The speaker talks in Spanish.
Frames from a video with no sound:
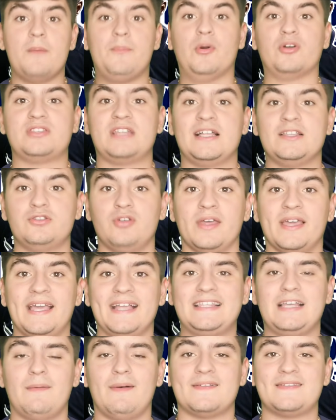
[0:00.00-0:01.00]
Por tanto, ¿en qué
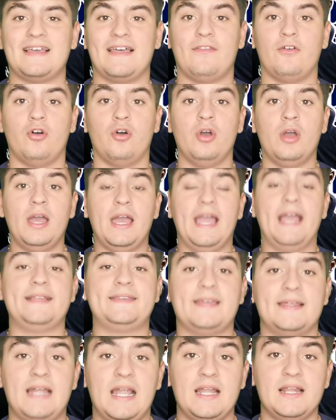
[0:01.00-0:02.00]
está basado
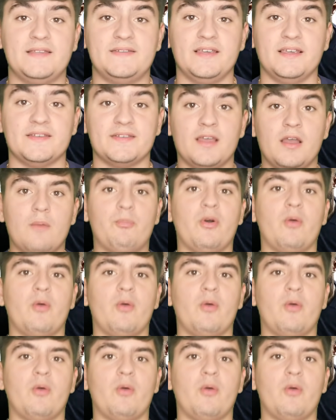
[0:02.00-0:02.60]
este análisis?